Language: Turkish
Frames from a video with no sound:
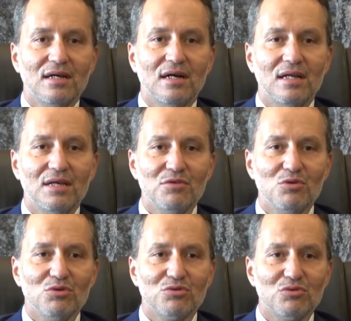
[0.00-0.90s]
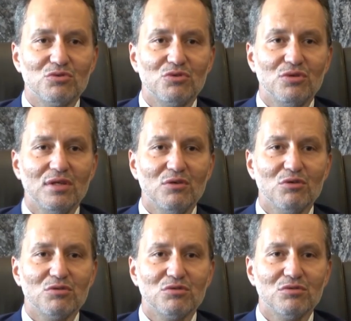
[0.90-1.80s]
Alevi olsun, Sünni
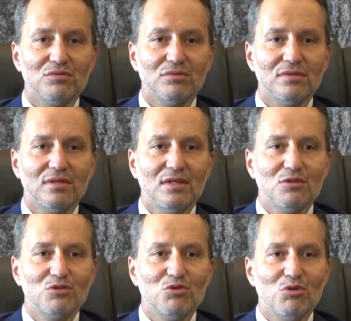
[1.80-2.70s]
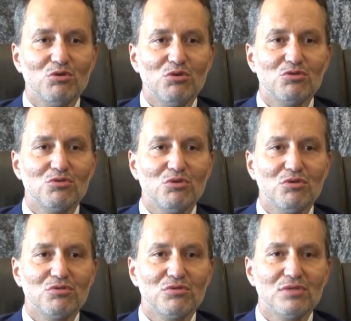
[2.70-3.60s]
olsun, sol görüşlü
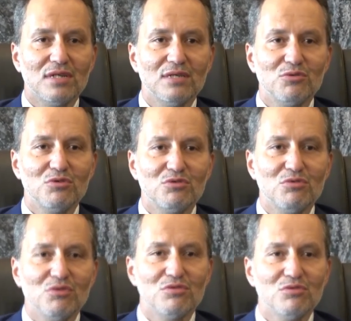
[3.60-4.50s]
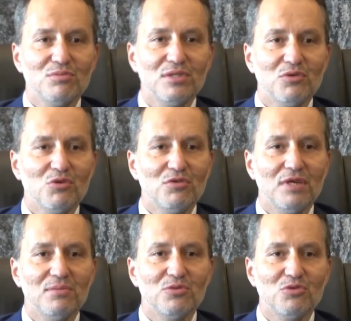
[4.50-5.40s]
olsun, sağ görüşlü olsun, bize oy
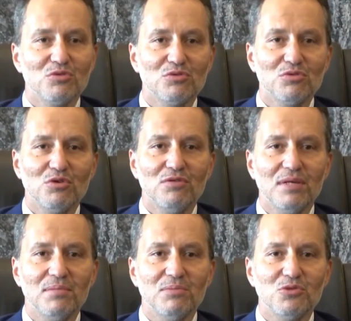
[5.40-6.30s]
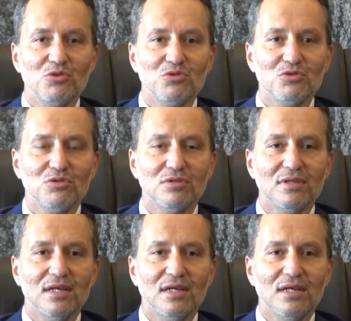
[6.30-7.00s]
vermiş olsun, oy vermemiş olsun,